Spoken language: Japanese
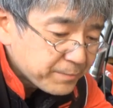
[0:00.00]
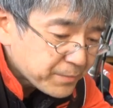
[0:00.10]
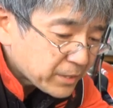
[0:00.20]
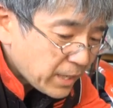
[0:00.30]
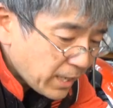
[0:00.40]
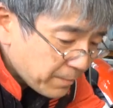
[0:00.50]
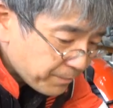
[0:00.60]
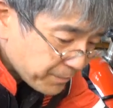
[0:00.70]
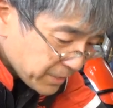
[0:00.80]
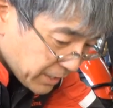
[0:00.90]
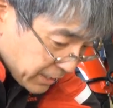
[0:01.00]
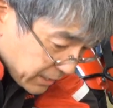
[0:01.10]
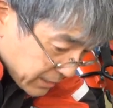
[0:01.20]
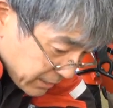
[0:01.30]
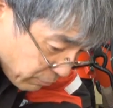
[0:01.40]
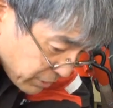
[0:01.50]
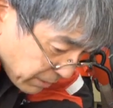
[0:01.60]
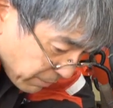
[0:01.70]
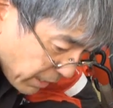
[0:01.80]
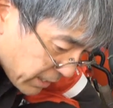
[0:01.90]
ただ一回やって直しちゃ
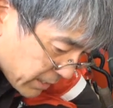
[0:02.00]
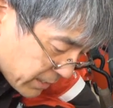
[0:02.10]
えば